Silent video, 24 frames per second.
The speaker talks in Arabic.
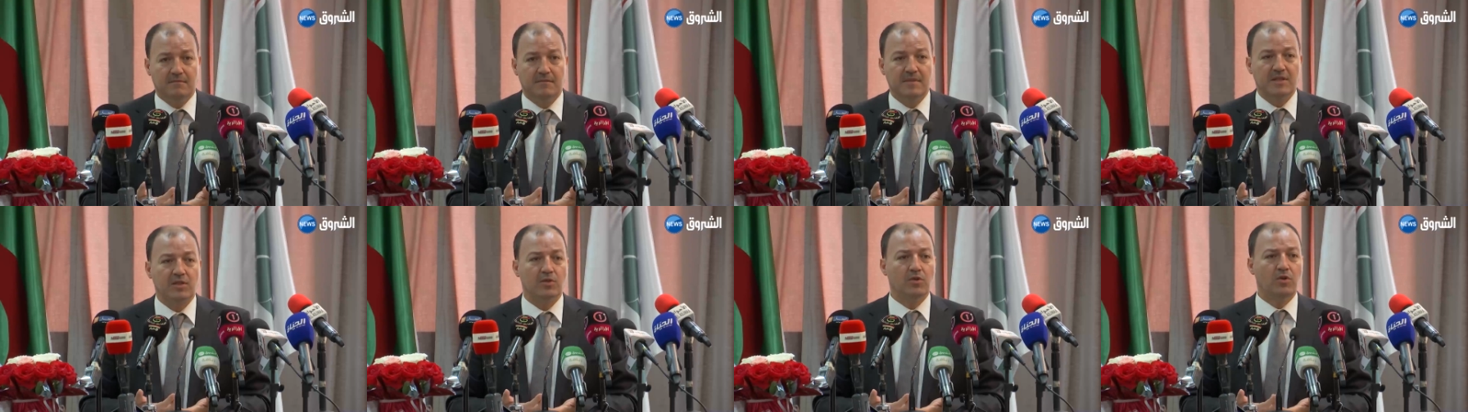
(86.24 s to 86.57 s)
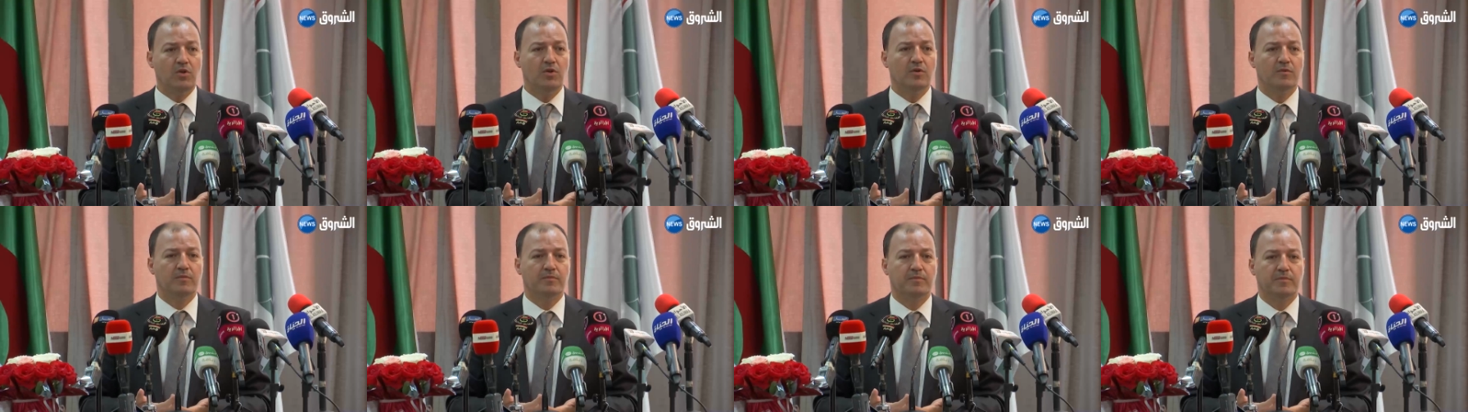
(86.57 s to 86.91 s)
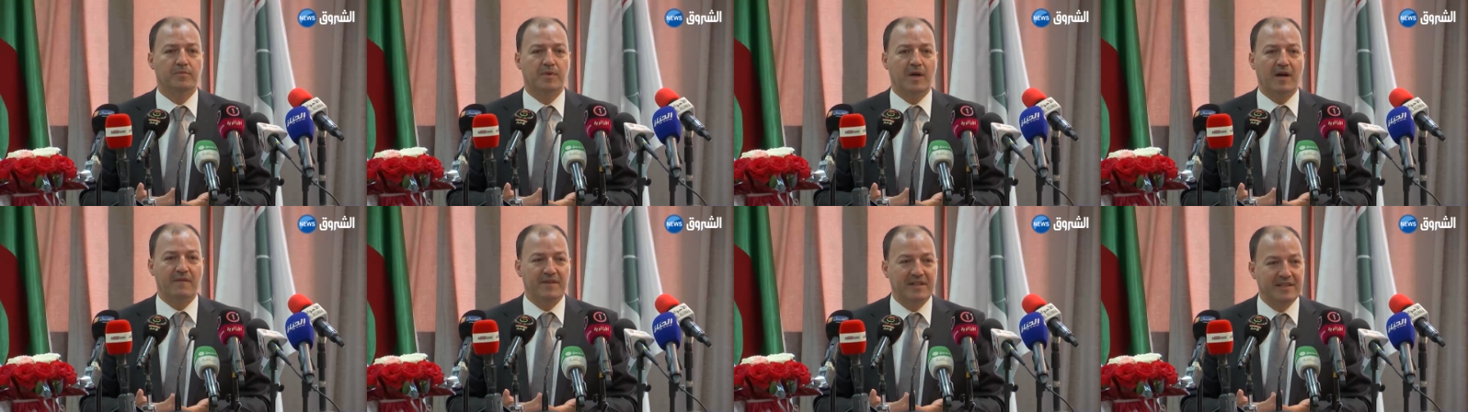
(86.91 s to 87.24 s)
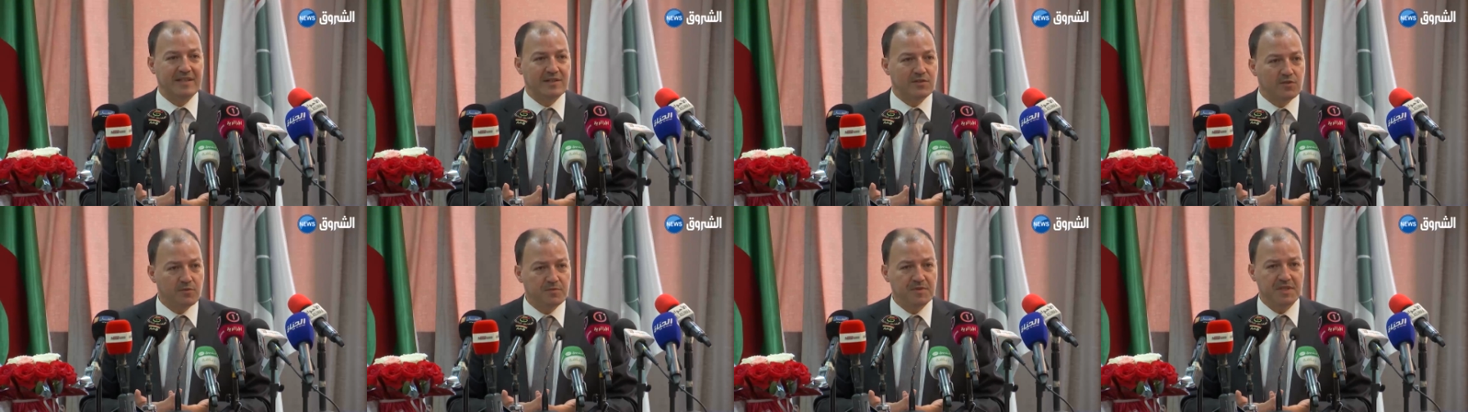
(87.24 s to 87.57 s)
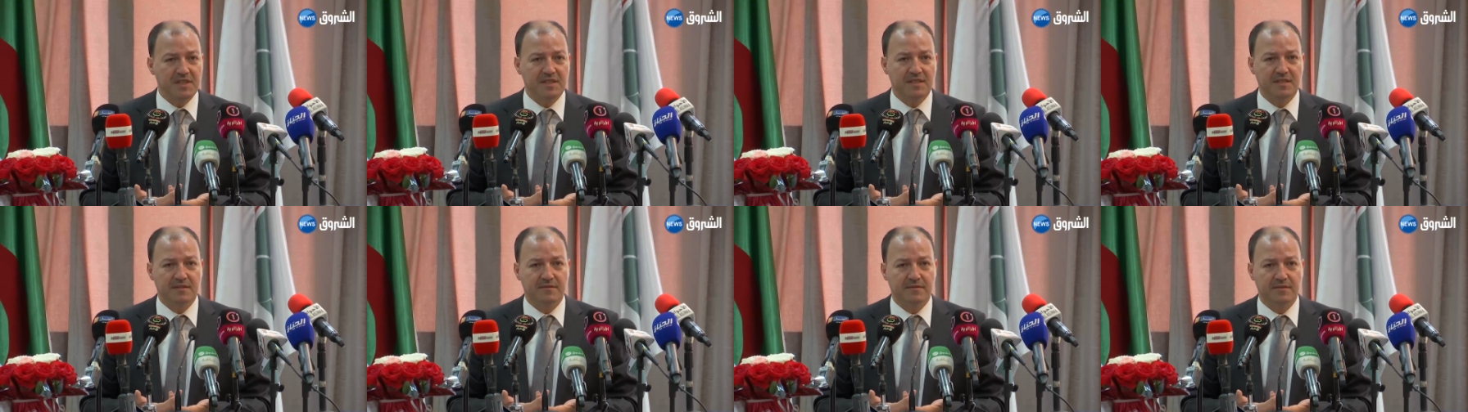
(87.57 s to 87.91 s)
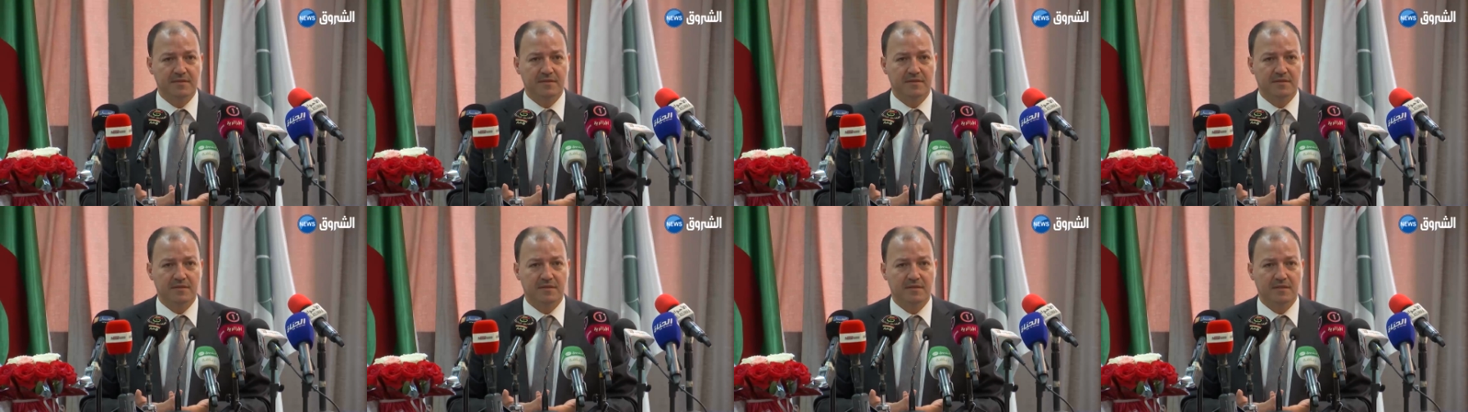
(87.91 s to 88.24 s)
مي نروحوا افيك دي
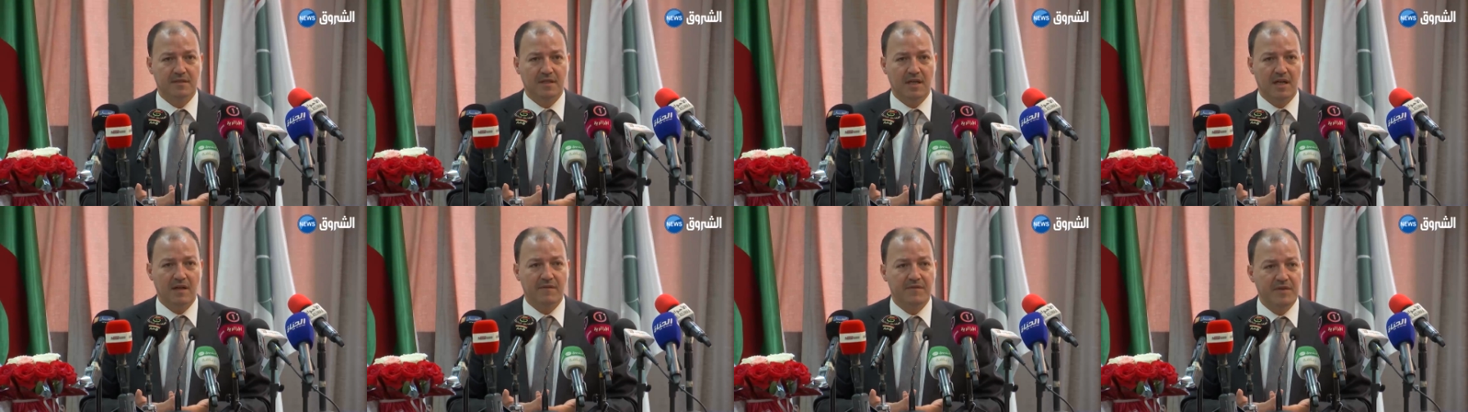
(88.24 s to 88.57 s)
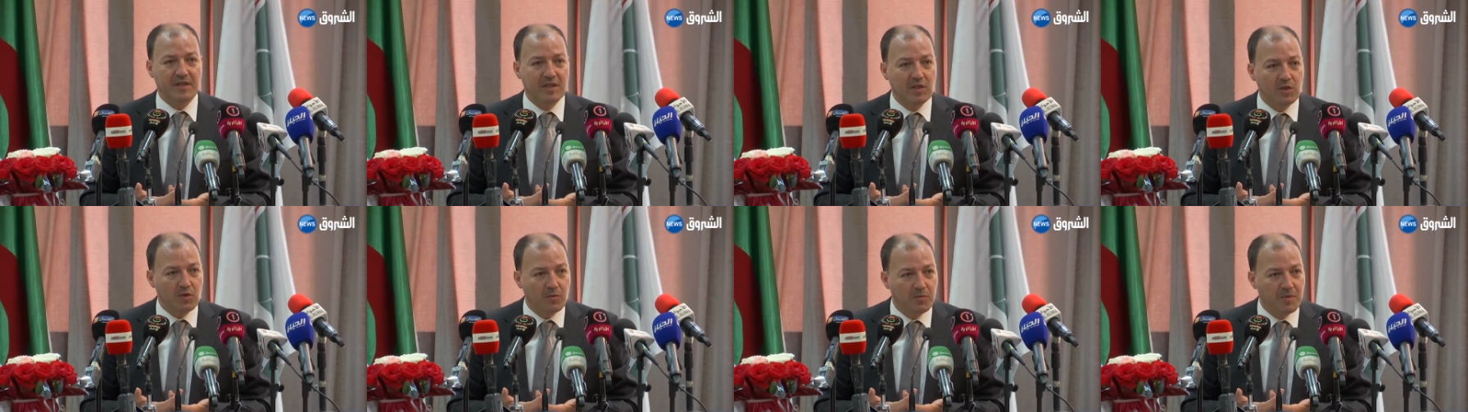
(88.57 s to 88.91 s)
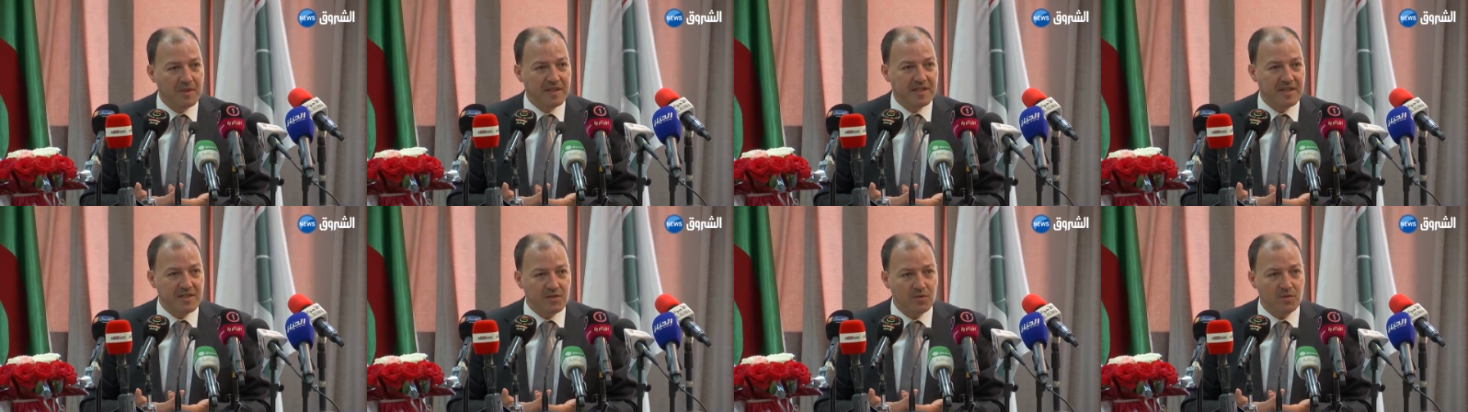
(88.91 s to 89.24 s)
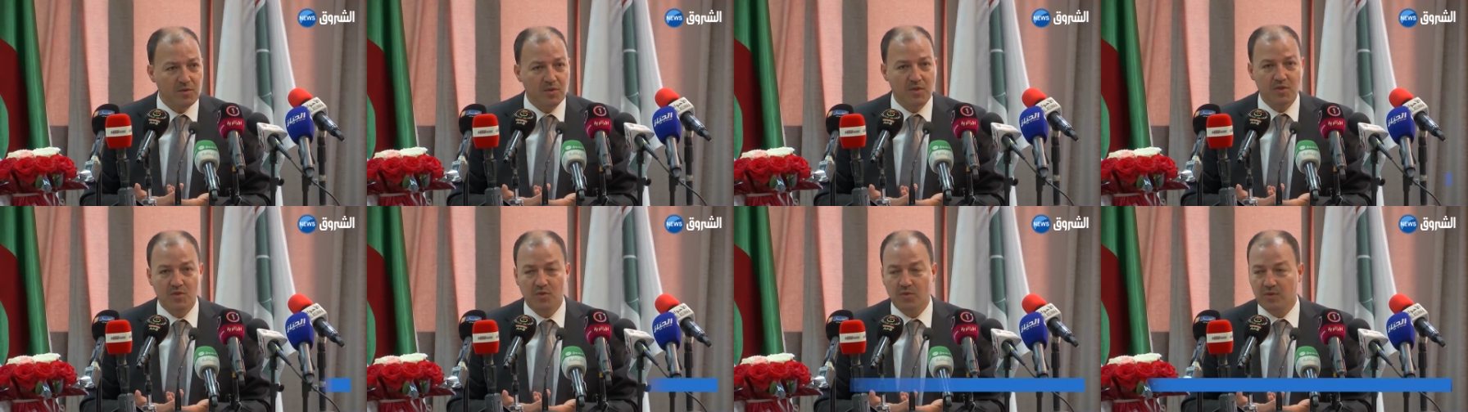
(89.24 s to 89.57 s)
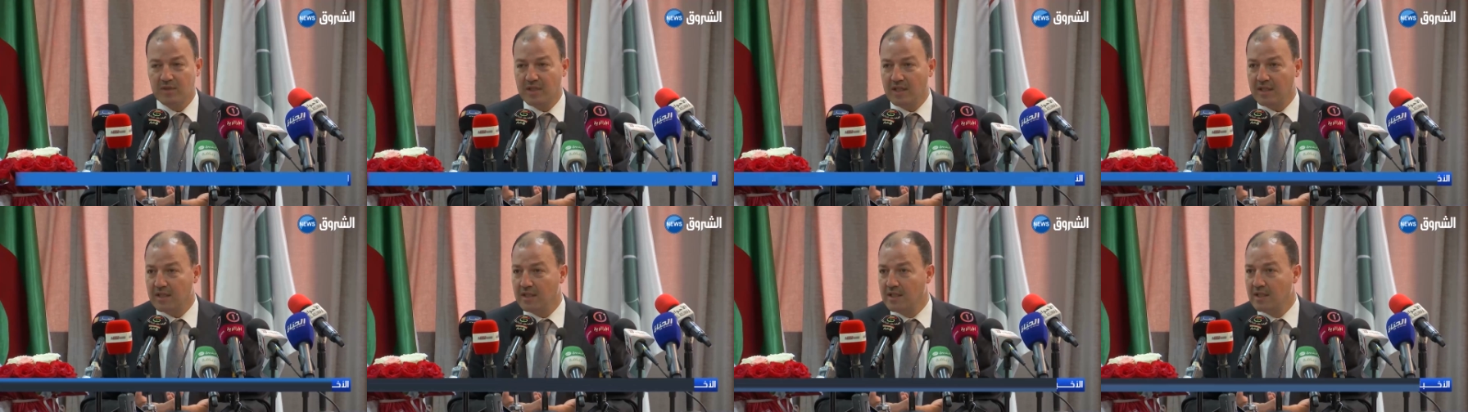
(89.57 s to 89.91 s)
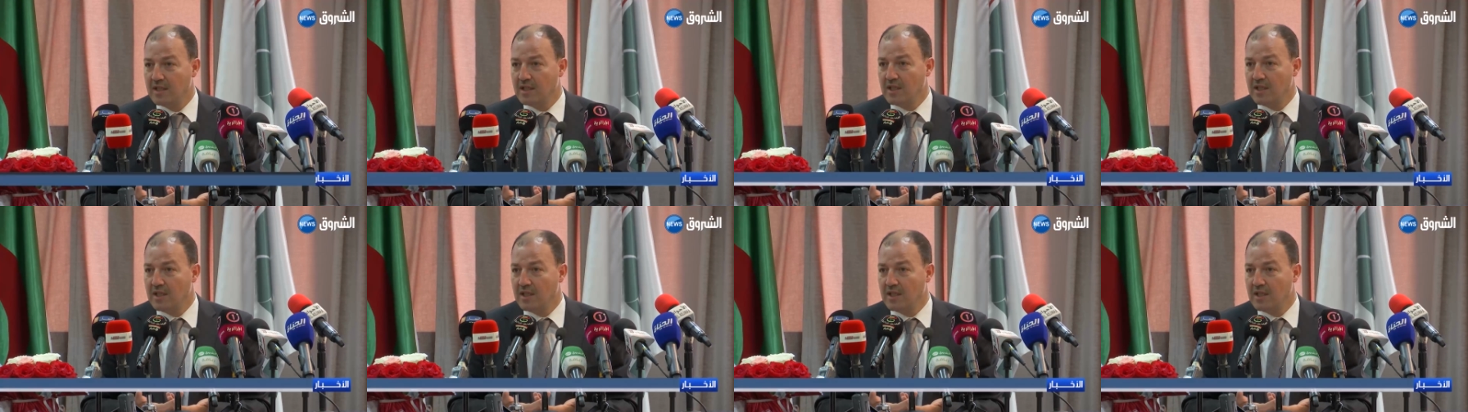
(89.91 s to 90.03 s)
زوبجيكتيف افيك لوبليغاسيون دو ريزولتا